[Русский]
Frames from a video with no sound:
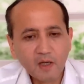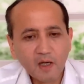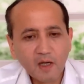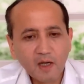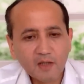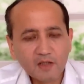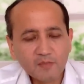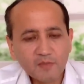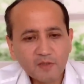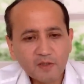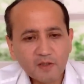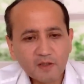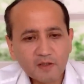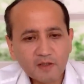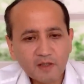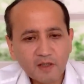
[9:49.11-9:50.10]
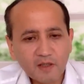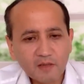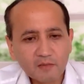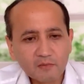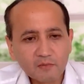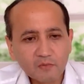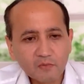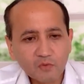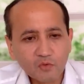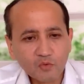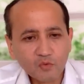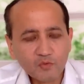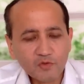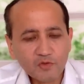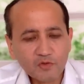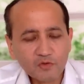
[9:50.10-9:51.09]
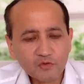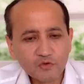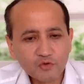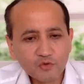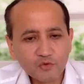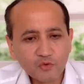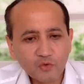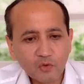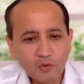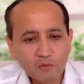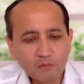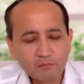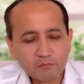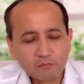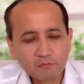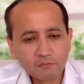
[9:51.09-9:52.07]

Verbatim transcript: А теперь, когда он увидел, что